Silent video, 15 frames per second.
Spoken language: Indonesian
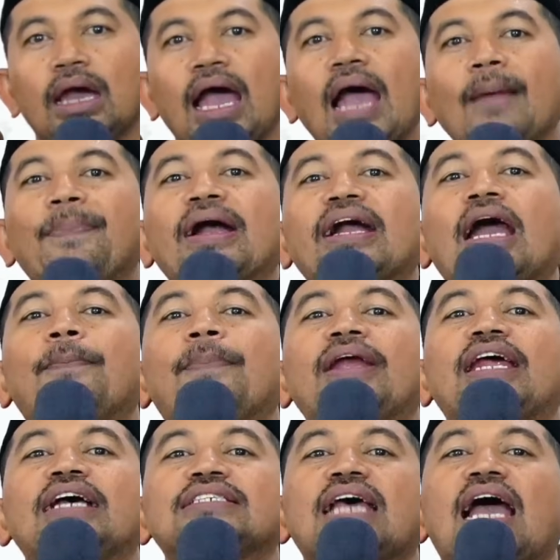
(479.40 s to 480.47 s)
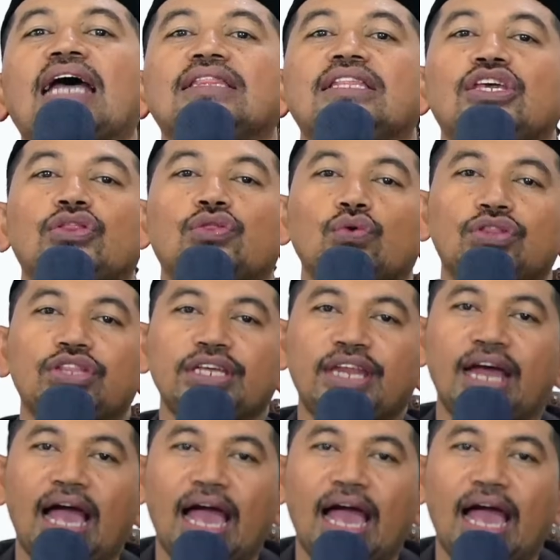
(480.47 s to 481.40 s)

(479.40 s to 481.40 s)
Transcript: Apakah pada saat itu tidak